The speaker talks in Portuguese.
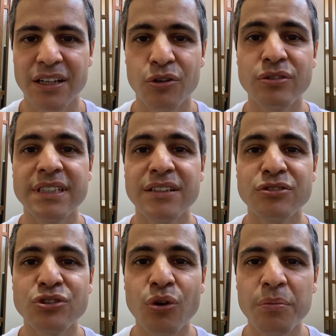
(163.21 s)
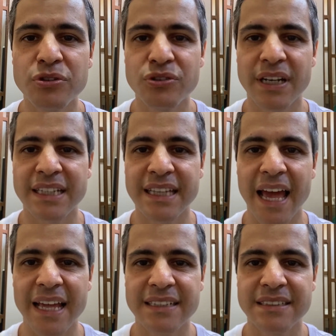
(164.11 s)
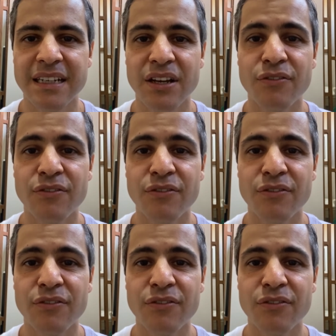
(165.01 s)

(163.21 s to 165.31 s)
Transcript: cruzando sobre os ureteres,